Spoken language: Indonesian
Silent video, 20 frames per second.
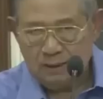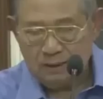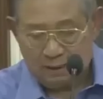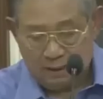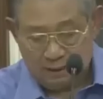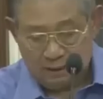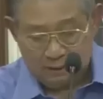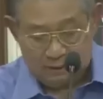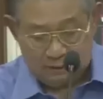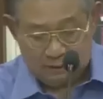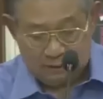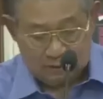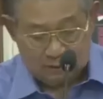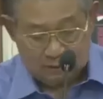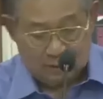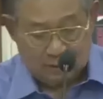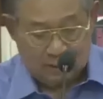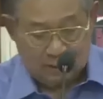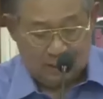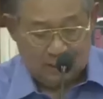Dan
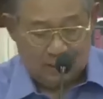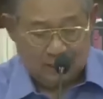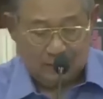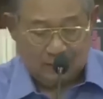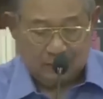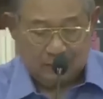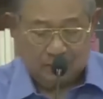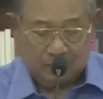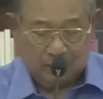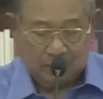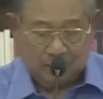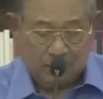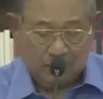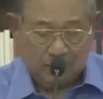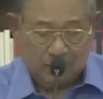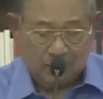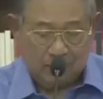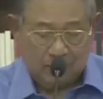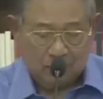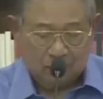kesetaraan.
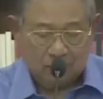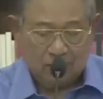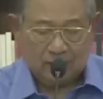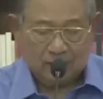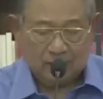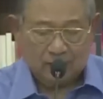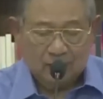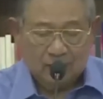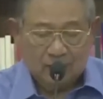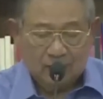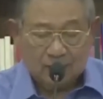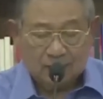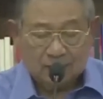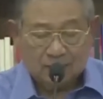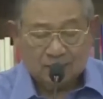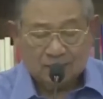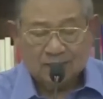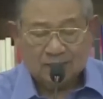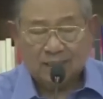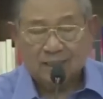Ulangi,
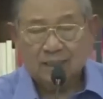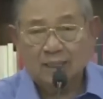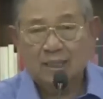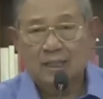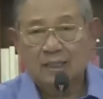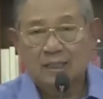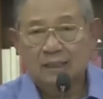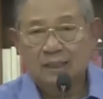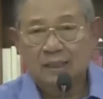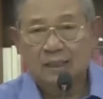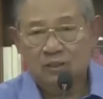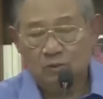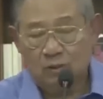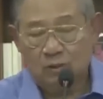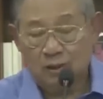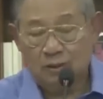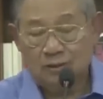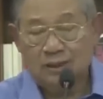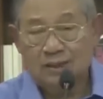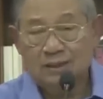kesetaraan,
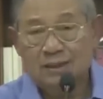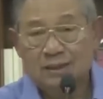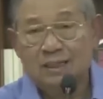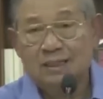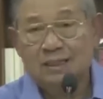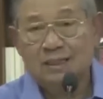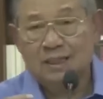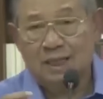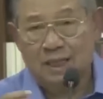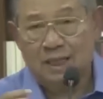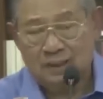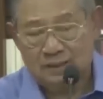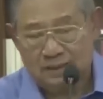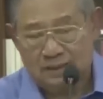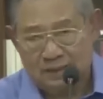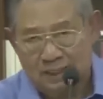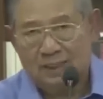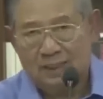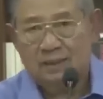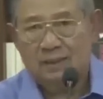equality, dan
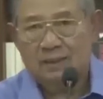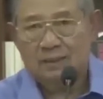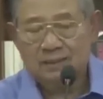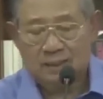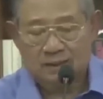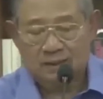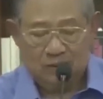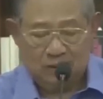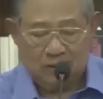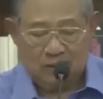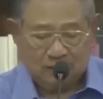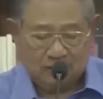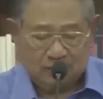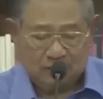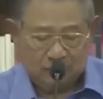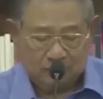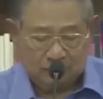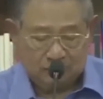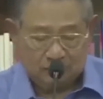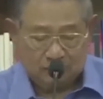keadilan. Saya
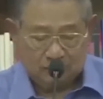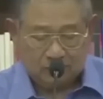ulangi.